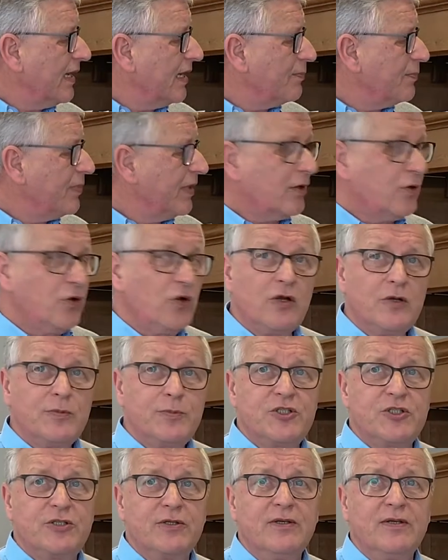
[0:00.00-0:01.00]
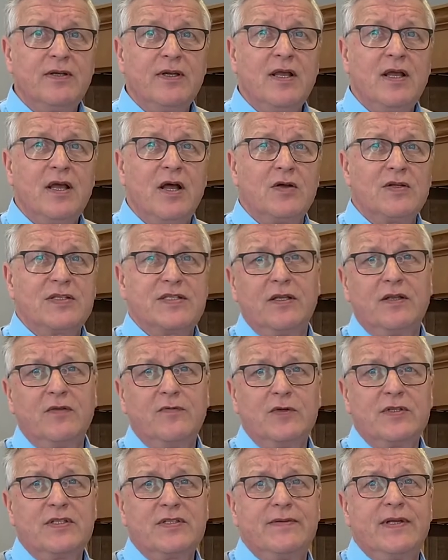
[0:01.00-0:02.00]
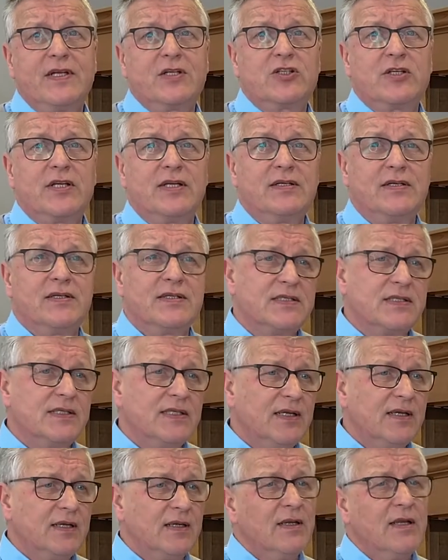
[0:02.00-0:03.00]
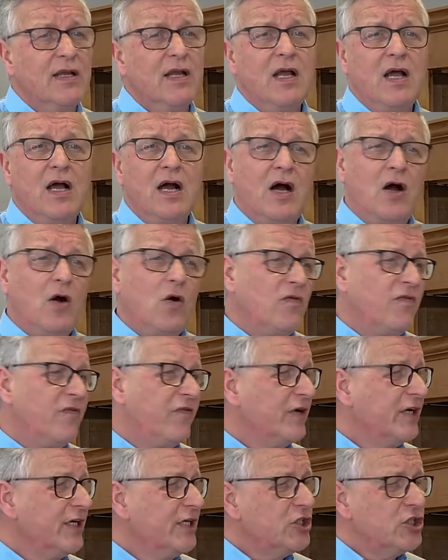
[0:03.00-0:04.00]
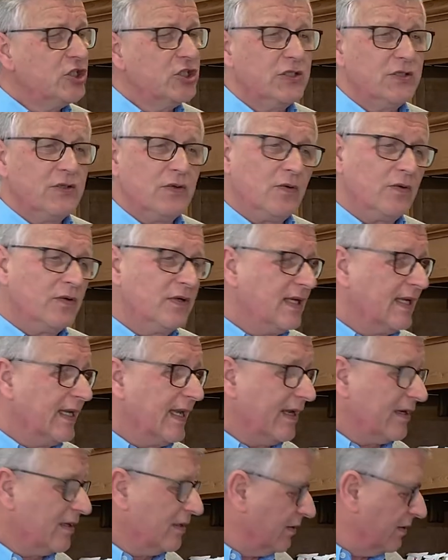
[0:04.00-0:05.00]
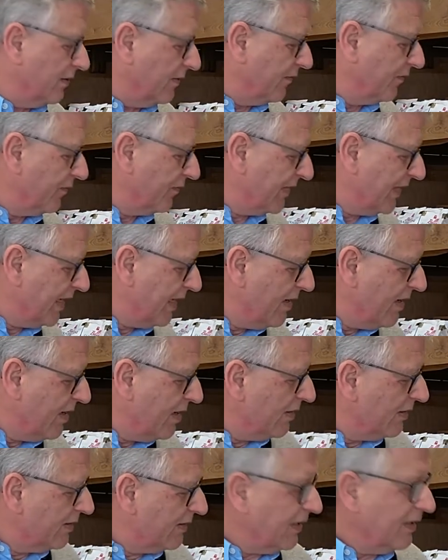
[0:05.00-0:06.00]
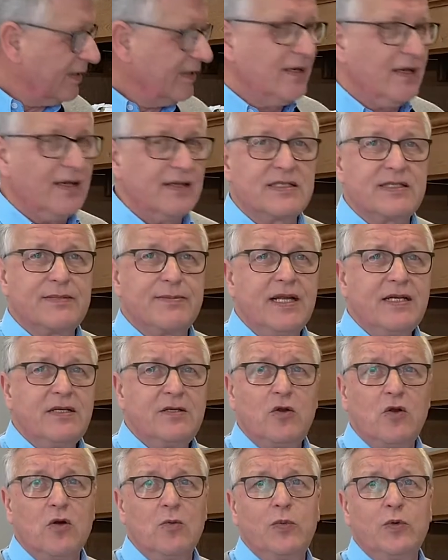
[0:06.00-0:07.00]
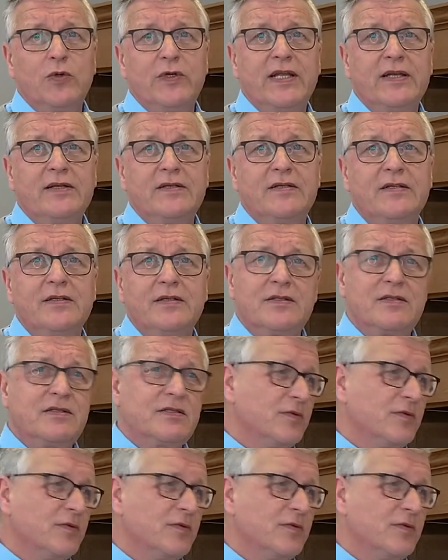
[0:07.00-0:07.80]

Erdbeerkörbchen aus der Gewürzwerkstatt in Siegen, auch frisch und lecker. Dann als zweite Komponente